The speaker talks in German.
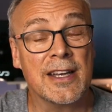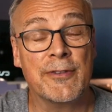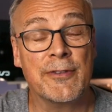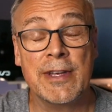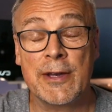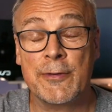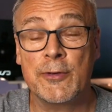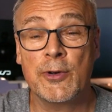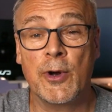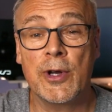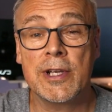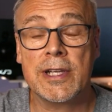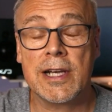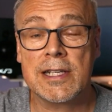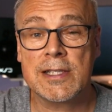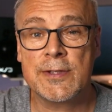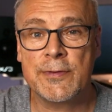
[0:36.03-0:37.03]
wer von
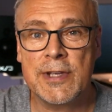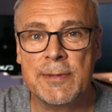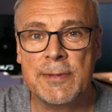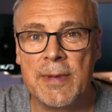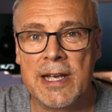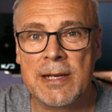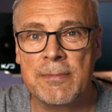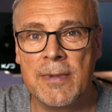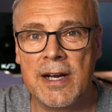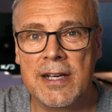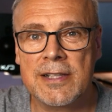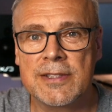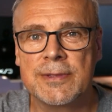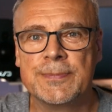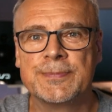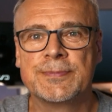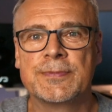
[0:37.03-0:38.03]
euch alles Feedback
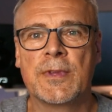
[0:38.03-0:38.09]
macht.